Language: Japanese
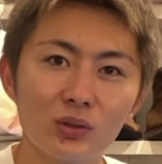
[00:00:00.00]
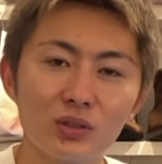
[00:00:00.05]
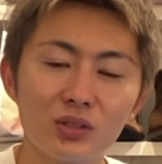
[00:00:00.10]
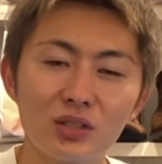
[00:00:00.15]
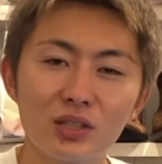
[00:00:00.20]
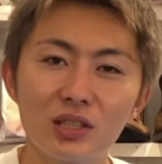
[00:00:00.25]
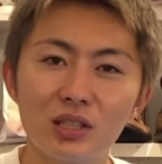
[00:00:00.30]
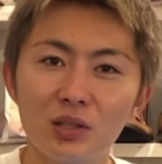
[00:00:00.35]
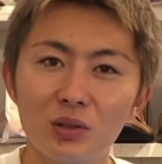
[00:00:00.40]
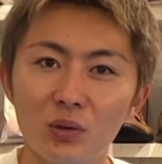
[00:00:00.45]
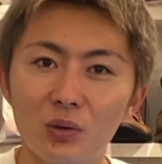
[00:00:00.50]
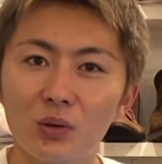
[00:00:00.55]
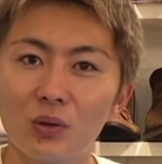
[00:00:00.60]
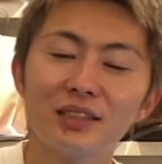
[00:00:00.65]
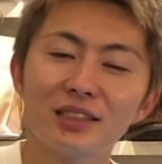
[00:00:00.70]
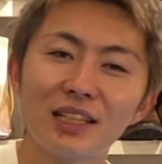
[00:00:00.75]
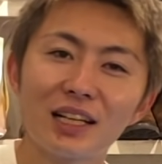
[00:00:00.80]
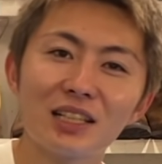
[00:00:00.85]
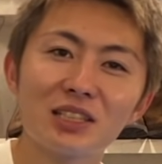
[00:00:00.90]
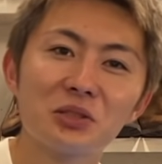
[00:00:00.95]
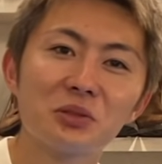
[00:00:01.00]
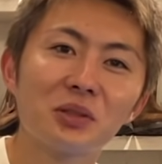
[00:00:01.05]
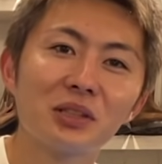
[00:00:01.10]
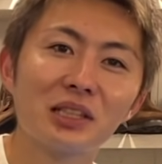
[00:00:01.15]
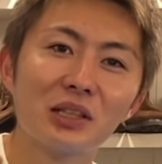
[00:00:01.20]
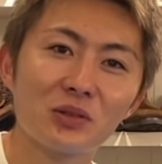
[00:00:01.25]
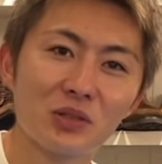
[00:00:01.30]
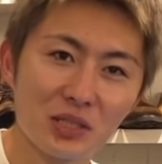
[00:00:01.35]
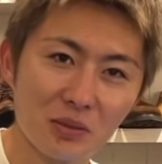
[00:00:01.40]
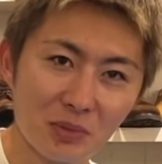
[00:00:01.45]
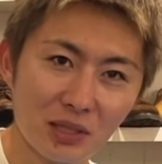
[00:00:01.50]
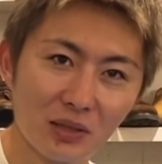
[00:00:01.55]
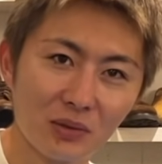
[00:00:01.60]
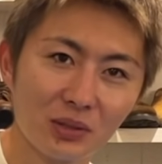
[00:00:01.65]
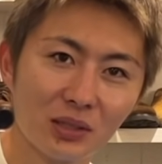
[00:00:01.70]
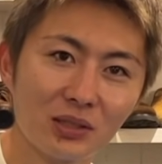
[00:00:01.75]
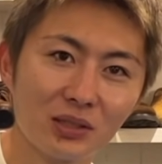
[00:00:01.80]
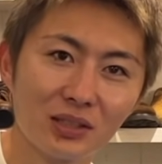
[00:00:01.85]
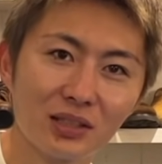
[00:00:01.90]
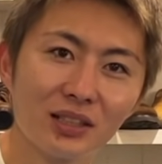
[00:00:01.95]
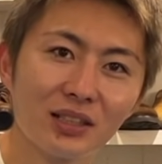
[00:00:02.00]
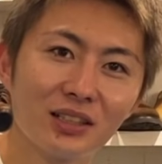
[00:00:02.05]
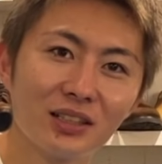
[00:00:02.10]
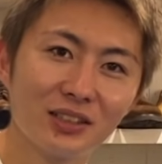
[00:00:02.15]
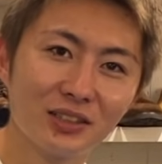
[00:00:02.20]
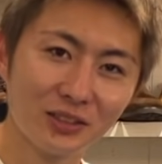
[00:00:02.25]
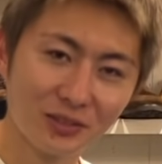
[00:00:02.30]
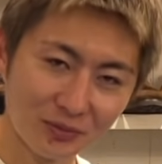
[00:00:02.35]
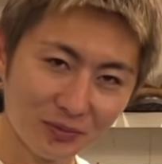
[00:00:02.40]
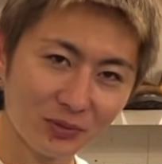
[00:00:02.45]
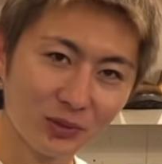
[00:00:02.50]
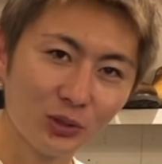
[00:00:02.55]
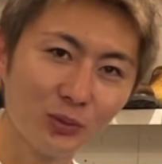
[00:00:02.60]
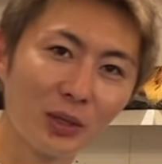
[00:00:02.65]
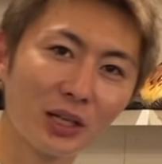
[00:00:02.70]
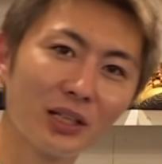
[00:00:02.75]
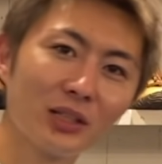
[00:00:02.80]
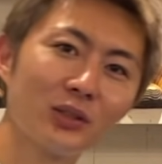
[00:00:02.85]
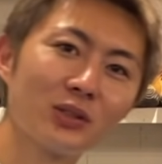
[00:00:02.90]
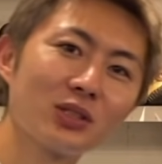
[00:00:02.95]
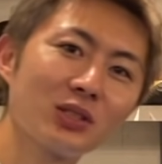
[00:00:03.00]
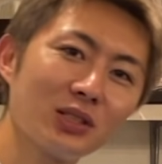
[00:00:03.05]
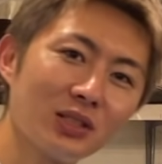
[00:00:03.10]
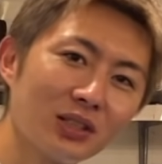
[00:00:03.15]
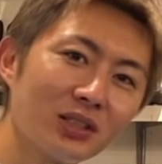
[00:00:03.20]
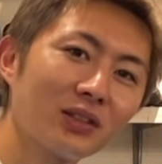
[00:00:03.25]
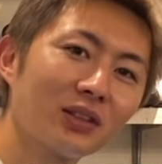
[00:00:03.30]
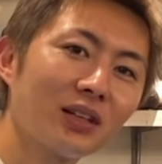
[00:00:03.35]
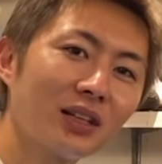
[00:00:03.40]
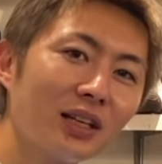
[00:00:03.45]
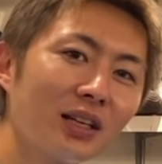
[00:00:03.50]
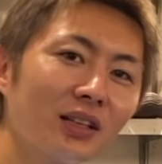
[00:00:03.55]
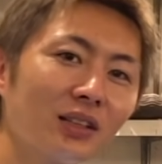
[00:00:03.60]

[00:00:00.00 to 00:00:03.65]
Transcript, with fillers: 月を探すのが楽しいみだいなまれだしとかね